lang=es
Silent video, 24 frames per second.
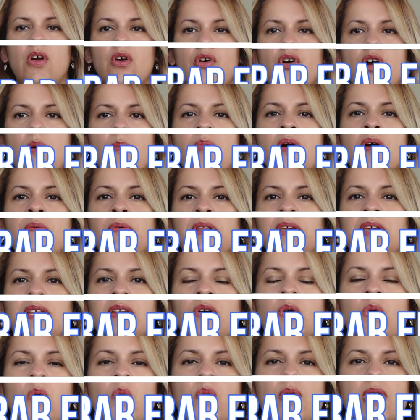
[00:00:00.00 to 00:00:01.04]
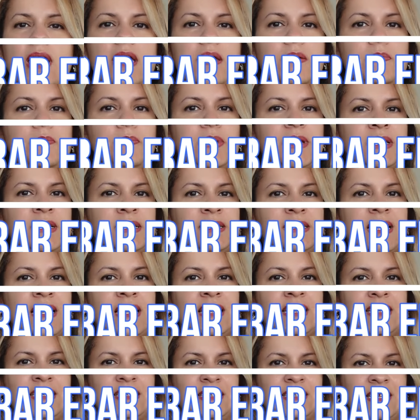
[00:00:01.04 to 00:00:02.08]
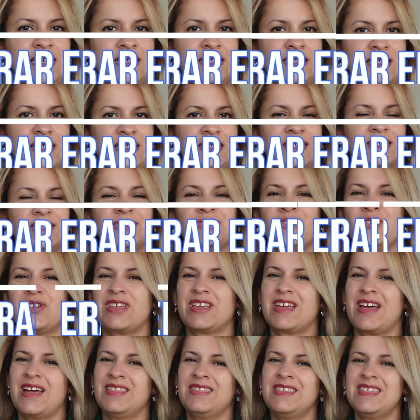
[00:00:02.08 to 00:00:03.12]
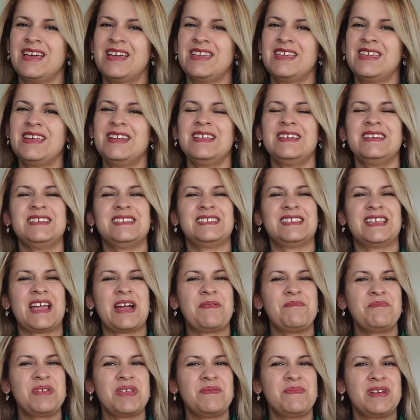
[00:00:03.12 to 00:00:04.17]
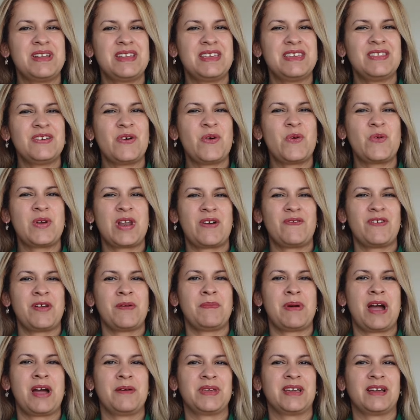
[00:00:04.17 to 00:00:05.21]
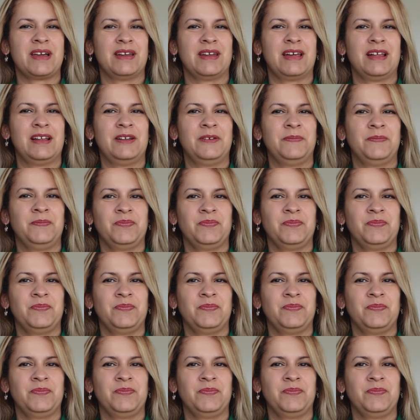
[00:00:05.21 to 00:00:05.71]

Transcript: ¿Cómo abrir una empresa en Texas? Soy Cándida Gil y sean bienvenidos una vez más a mi canal.